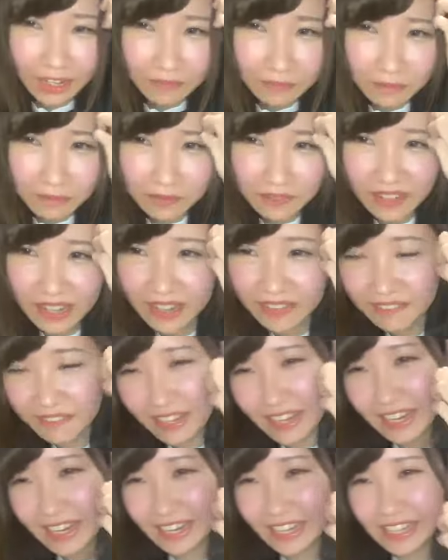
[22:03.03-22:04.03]
この前
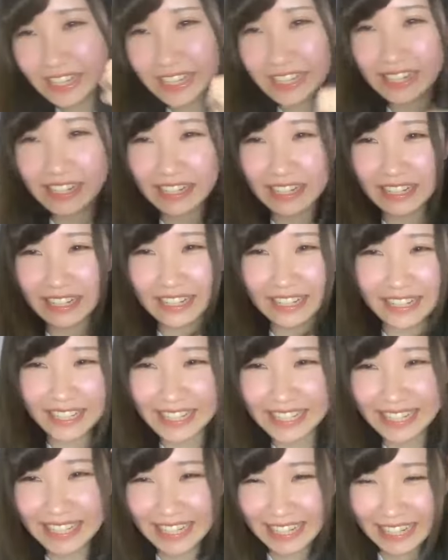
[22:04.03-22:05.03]
なんか息ができな
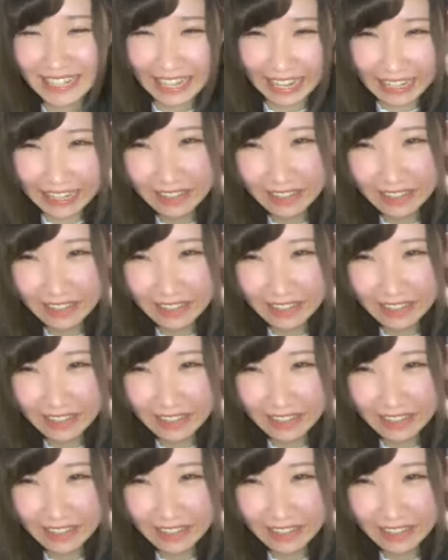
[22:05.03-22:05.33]
くなった